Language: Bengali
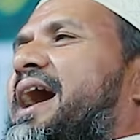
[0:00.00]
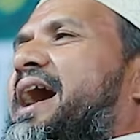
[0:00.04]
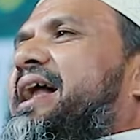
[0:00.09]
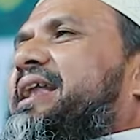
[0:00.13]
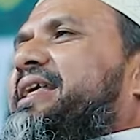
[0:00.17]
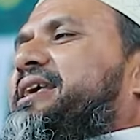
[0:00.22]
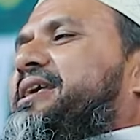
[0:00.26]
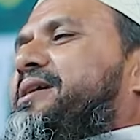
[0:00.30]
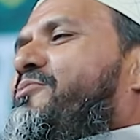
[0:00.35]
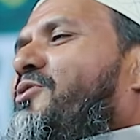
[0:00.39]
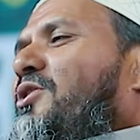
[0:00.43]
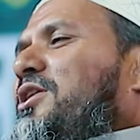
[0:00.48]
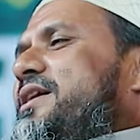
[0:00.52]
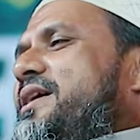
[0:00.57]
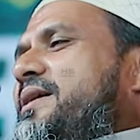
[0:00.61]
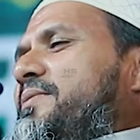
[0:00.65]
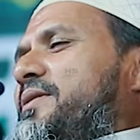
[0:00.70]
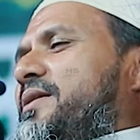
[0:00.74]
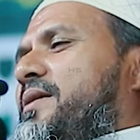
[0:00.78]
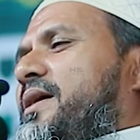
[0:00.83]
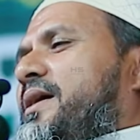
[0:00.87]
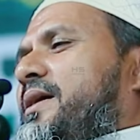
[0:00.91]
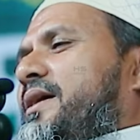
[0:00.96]
আর কি বলে
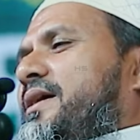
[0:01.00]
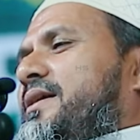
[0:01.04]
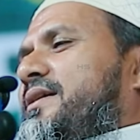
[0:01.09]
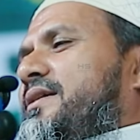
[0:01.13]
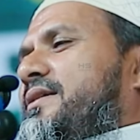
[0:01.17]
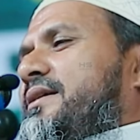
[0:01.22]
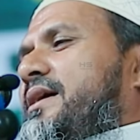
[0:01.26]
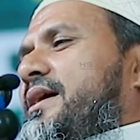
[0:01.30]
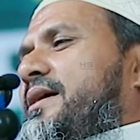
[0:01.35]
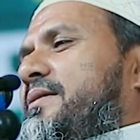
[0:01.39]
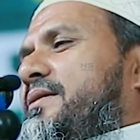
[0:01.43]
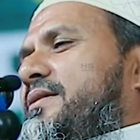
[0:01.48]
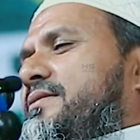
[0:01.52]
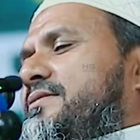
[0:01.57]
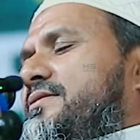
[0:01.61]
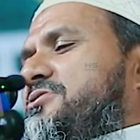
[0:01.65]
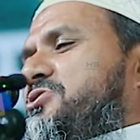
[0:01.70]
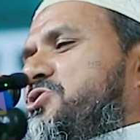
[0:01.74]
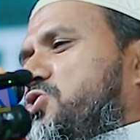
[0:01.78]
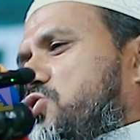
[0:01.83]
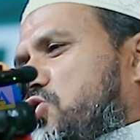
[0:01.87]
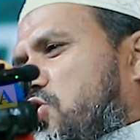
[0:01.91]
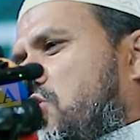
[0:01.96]
এই
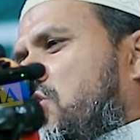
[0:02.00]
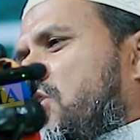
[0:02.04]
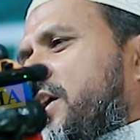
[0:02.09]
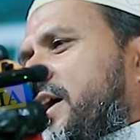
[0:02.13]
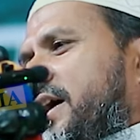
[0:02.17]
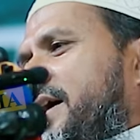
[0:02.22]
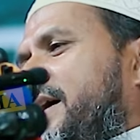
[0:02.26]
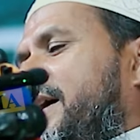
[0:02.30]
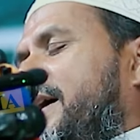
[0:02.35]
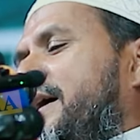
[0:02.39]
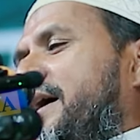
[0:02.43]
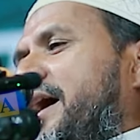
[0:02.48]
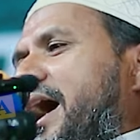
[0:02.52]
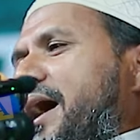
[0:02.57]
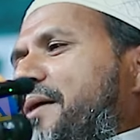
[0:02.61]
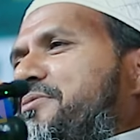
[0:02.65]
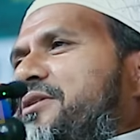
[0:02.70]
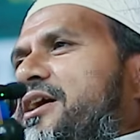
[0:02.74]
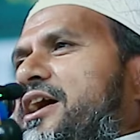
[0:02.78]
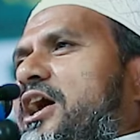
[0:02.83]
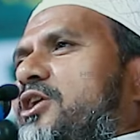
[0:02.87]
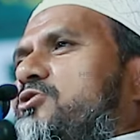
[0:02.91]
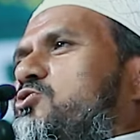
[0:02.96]
চিটগঙ্গে
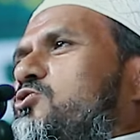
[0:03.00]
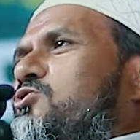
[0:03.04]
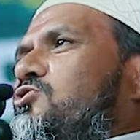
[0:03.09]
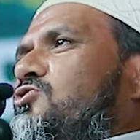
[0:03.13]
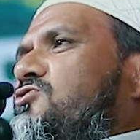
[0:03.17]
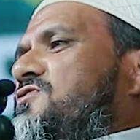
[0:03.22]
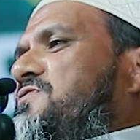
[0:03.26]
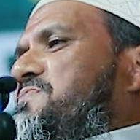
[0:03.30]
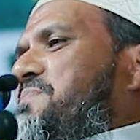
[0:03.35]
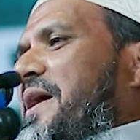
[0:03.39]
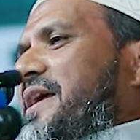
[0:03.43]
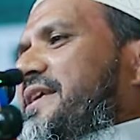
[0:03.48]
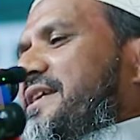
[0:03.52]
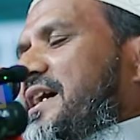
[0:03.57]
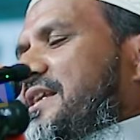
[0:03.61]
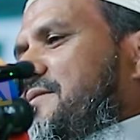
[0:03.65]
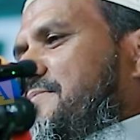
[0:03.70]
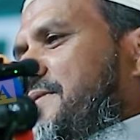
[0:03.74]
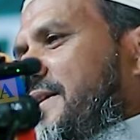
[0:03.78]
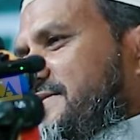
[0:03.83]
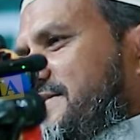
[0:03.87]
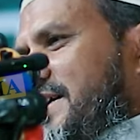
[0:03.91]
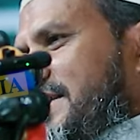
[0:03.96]
আপনি খাতুনগঞ্জ
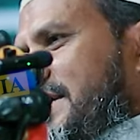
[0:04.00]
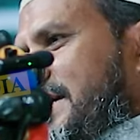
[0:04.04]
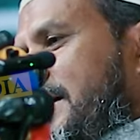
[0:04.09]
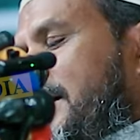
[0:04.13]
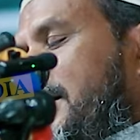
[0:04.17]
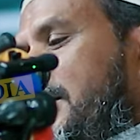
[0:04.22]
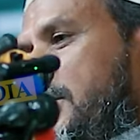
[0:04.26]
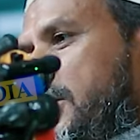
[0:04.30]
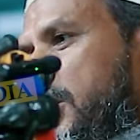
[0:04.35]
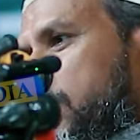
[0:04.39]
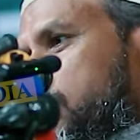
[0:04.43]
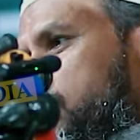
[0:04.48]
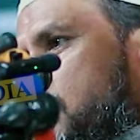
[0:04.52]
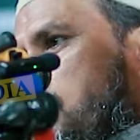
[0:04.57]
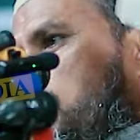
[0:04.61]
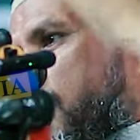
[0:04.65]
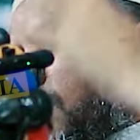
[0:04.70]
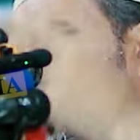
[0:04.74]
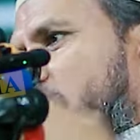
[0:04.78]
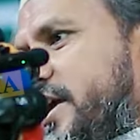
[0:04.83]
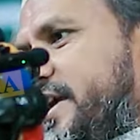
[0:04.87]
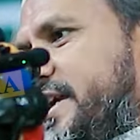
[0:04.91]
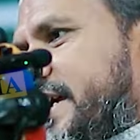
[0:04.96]
পাইকারি বাজারে একটু
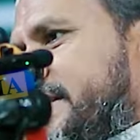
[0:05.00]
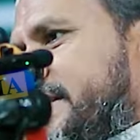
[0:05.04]
ভয়